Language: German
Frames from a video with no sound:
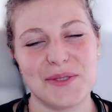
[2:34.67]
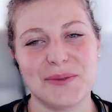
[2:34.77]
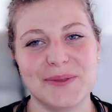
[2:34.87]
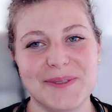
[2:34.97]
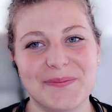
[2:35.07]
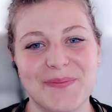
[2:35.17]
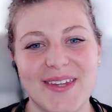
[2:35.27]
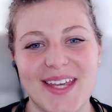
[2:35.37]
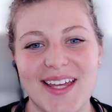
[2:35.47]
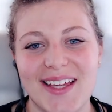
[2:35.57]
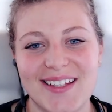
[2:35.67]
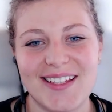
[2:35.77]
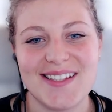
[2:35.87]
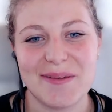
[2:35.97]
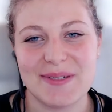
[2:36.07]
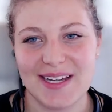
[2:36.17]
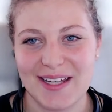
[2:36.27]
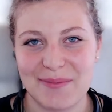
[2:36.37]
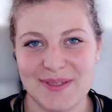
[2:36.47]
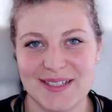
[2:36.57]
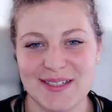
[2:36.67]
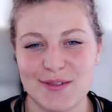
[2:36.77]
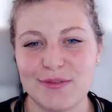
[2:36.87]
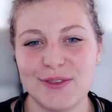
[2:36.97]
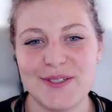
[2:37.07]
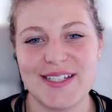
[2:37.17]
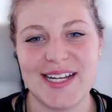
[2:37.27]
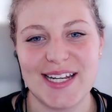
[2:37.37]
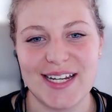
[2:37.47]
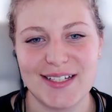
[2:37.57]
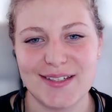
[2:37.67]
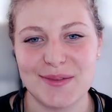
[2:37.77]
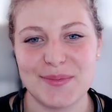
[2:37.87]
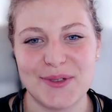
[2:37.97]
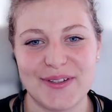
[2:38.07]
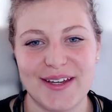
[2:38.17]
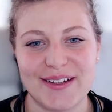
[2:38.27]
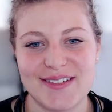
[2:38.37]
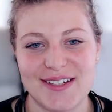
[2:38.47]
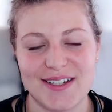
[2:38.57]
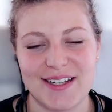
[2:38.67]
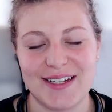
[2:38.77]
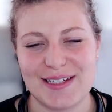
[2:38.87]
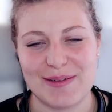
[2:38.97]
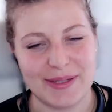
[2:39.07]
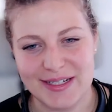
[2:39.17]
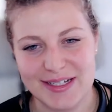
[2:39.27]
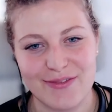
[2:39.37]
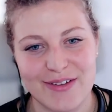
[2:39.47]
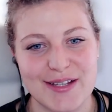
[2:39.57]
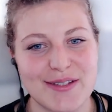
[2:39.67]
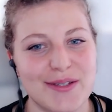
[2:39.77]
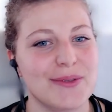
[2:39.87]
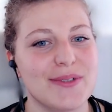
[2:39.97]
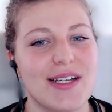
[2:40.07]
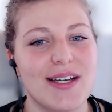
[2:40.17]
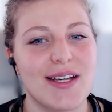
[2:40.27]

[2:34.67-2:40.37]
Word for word: cool. Jetzt habt ihr ja eben dieses Full-Site-Editing-Projekt äh, in der Beta-Version.